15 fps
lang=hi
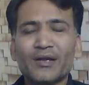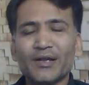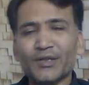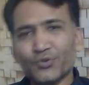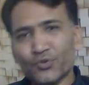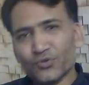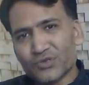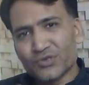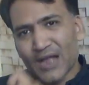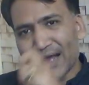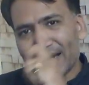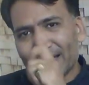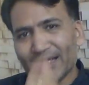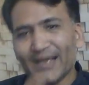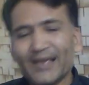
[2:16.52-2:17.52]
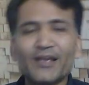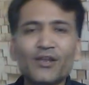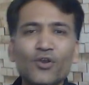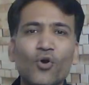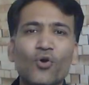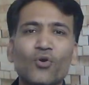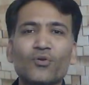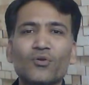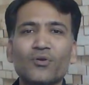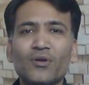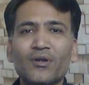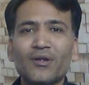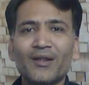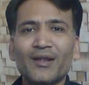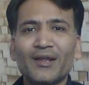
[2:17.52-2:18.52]
हिंदुस्तान के ही लोग
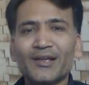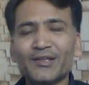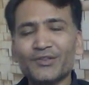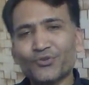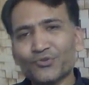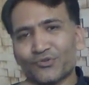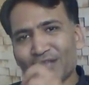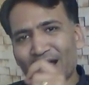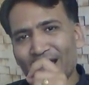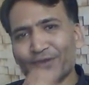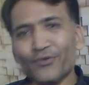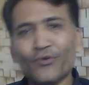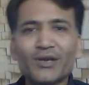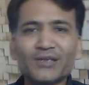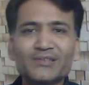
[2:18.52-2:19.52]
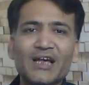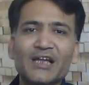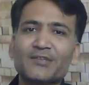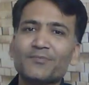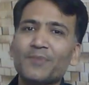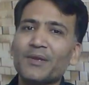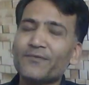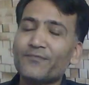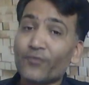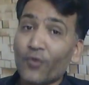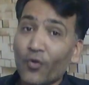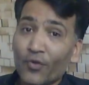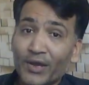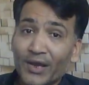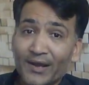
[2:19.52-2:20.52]
हिंदुस्तानियों के साथ में ही
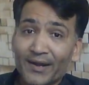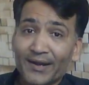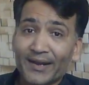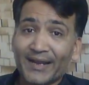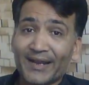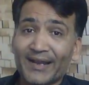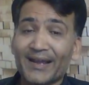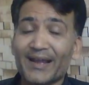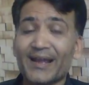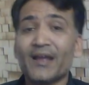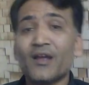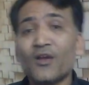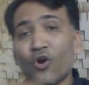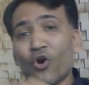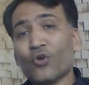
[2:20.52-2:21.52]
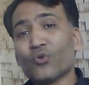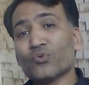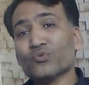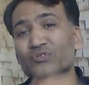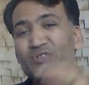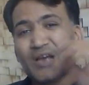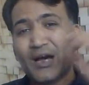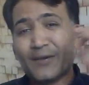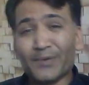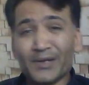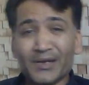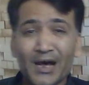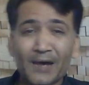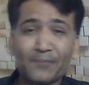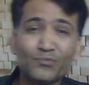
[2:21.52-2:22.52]
फ्रॉड कर रहे हैं और उसका भी
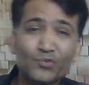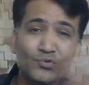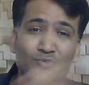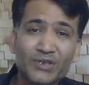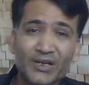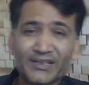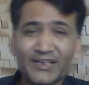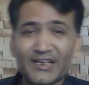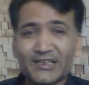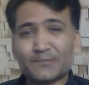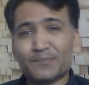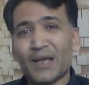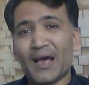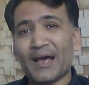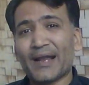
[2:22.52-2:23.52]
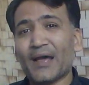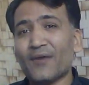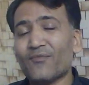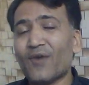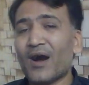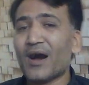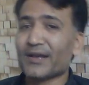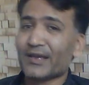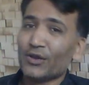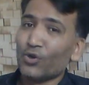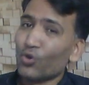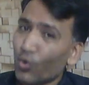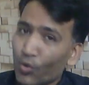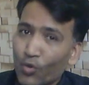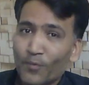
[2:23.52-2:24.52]
नाम दूसरे देश पे आ रहा है वहां के
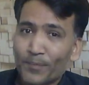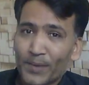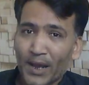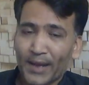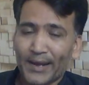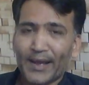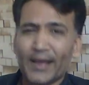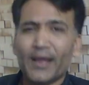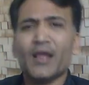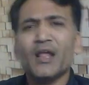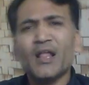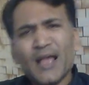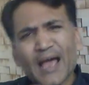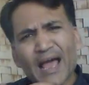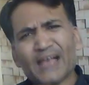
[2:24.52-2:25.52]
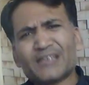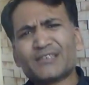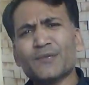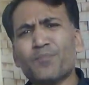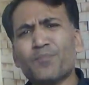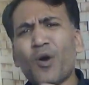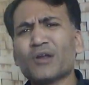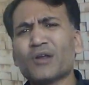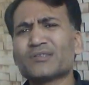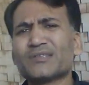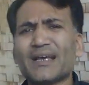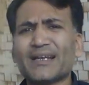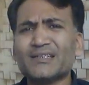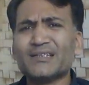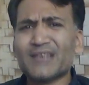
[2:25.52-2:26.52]
लोगों पे आ रहा है ऐसी बहुत
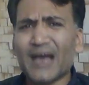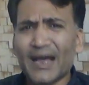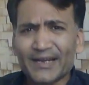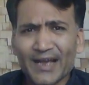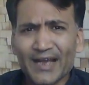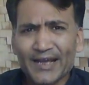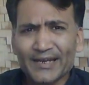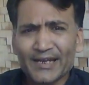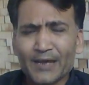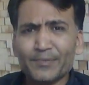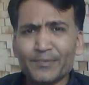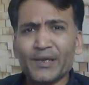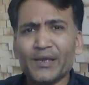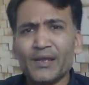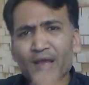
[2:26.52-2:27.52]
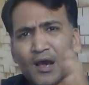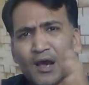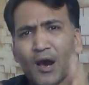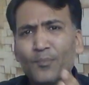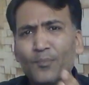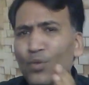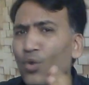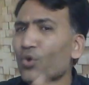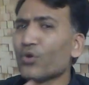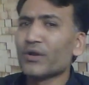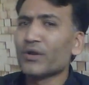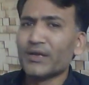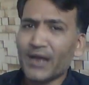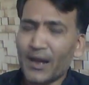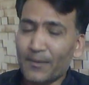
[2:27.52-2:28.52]
सारी जानकारियां भी हम
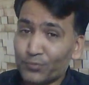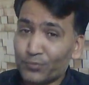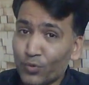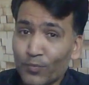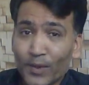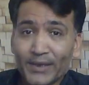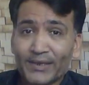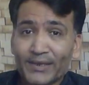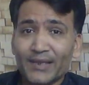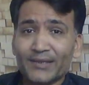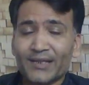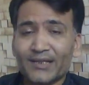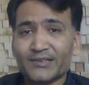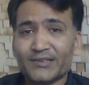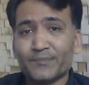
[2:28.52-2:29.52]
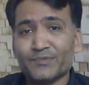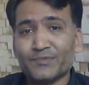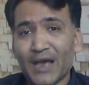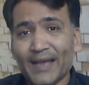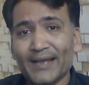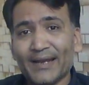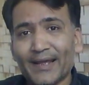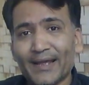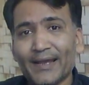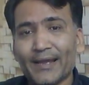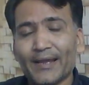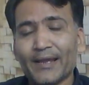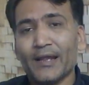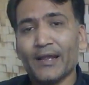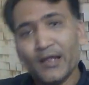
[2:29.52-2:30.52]
लोग अब दुबई के अंदर जब जा ही रहे
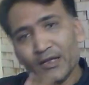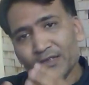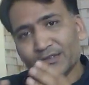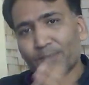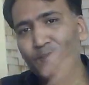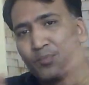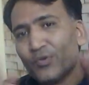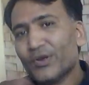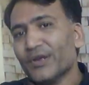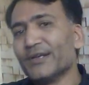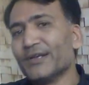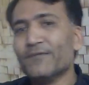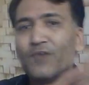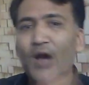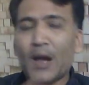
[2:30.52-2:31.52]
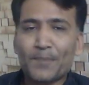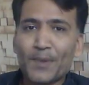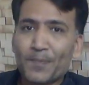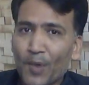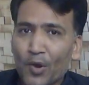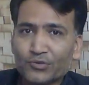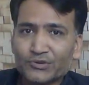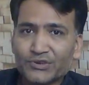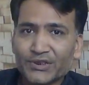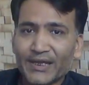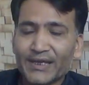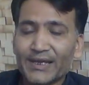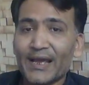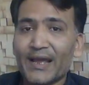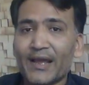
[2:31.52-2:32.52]
हैं जब पूरी टीम वहां पे पहुंच ही
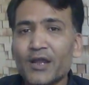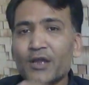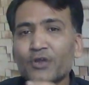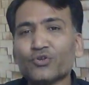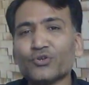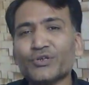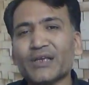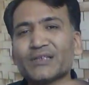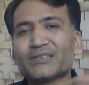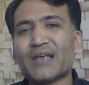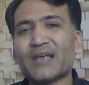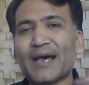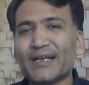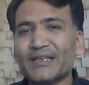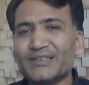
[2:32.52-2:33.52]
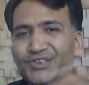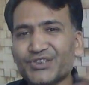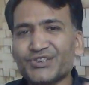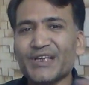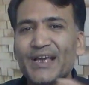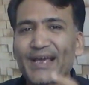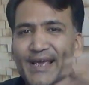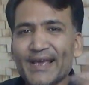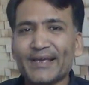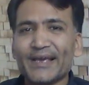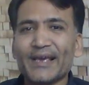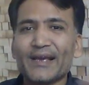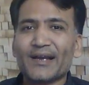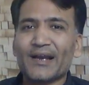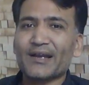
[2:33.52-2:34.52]
रही है तो ये सारी चीजें एक
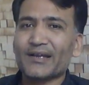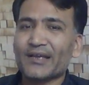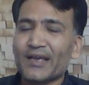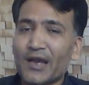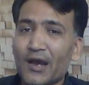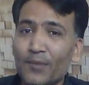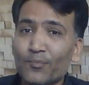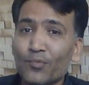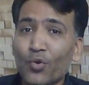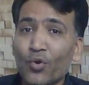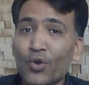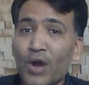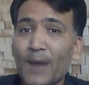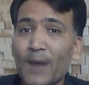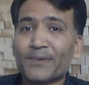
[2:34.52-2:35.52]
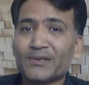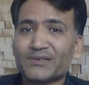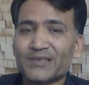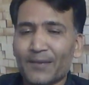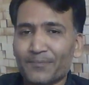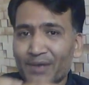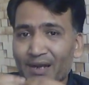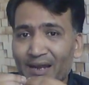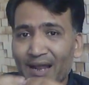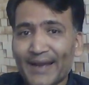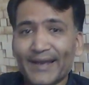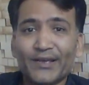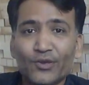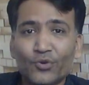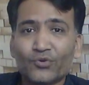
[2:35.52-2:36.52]
एक करके हम लोग आपके सामने
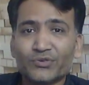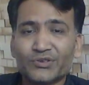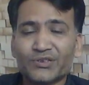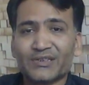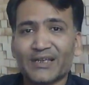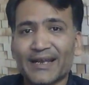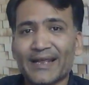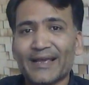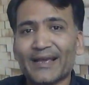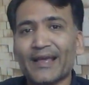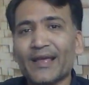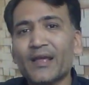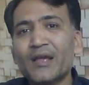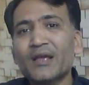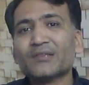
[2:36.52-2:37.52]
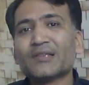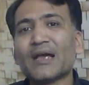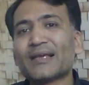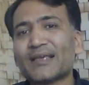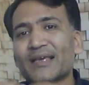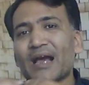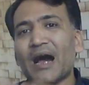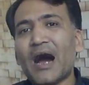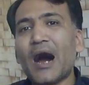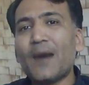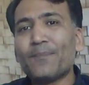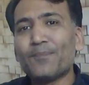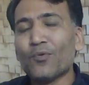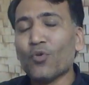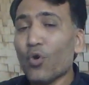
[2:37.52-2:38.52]
लाने की कोशिश करेंगे ताकि
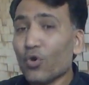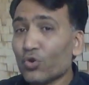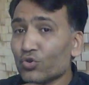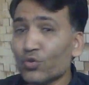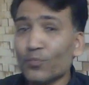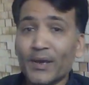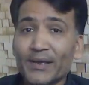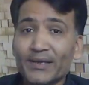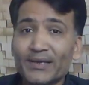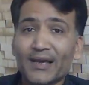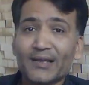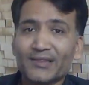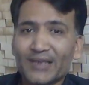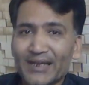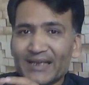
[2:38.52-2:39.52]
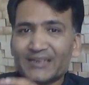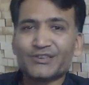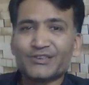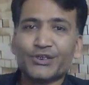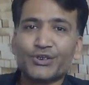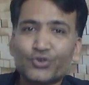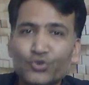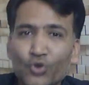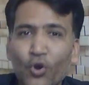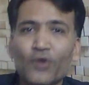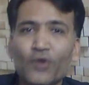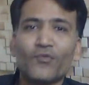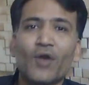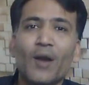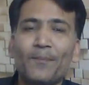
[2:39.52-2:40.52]
आप लोग दुबई के अंदर एक
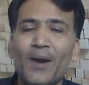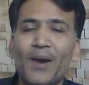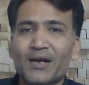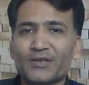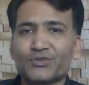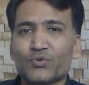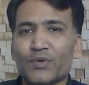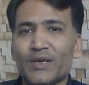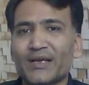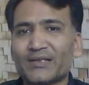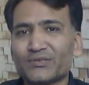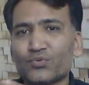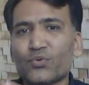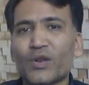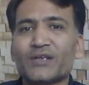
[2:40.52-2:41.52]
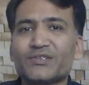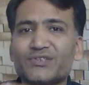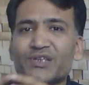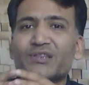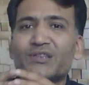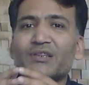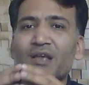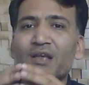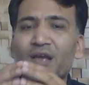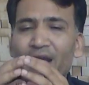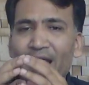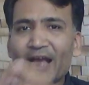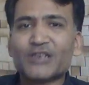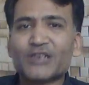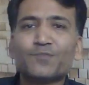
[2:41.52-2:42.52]
सिक्योर व्यापार जो है एक सुरक्षित
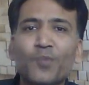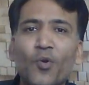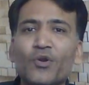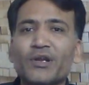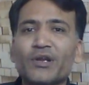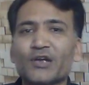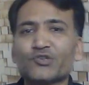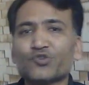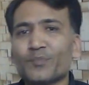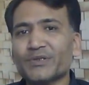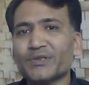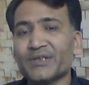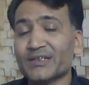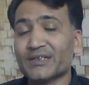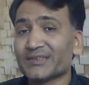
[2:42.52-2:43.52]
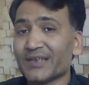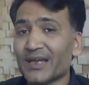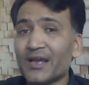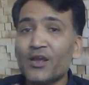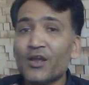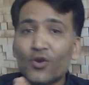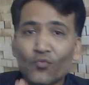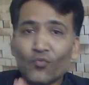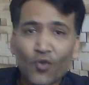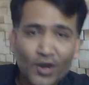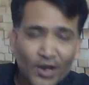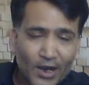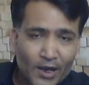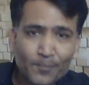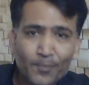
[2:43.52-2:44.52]
एक्सपोर्ट का जो बिजनेस है वो
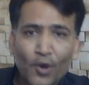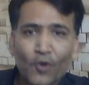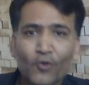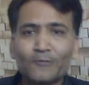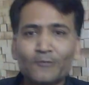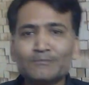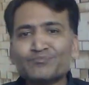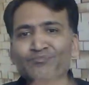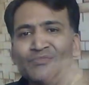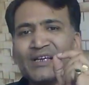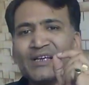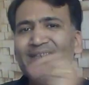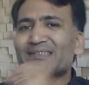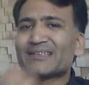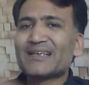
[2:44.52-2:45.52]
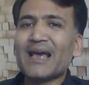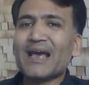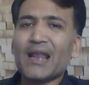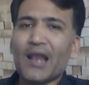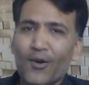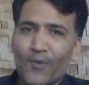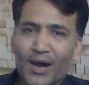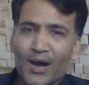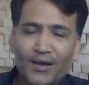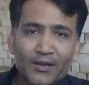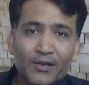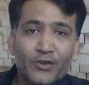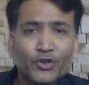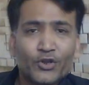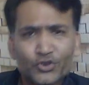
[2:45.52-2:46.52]
कर पाओ इसके अलावा
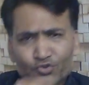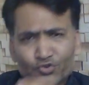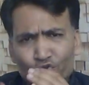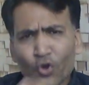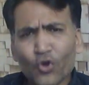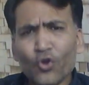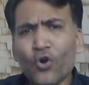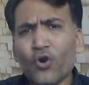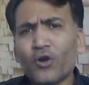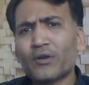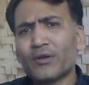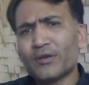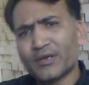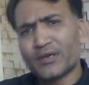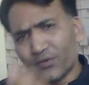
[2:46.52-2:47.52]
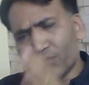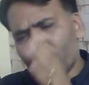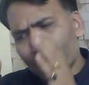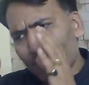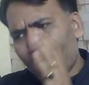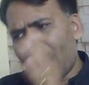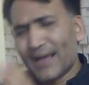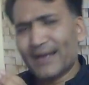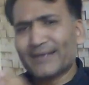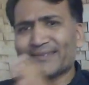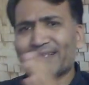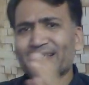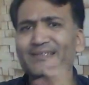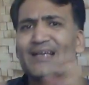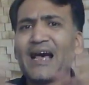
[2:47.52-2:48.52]
जो लोग बायर्स
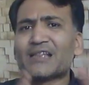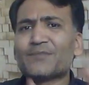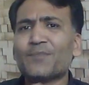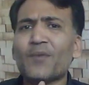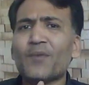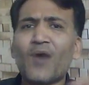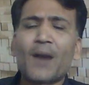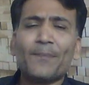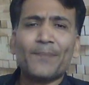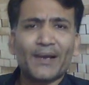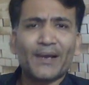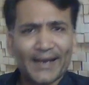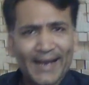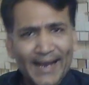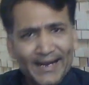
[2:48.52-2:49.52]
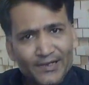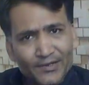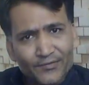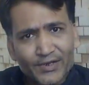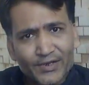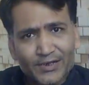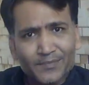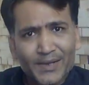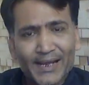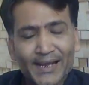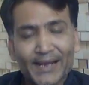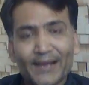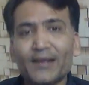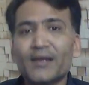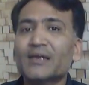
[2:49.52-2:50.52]
के साथ में वहां पे कनेक्टिविटी में
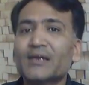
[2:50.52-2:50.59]
हैं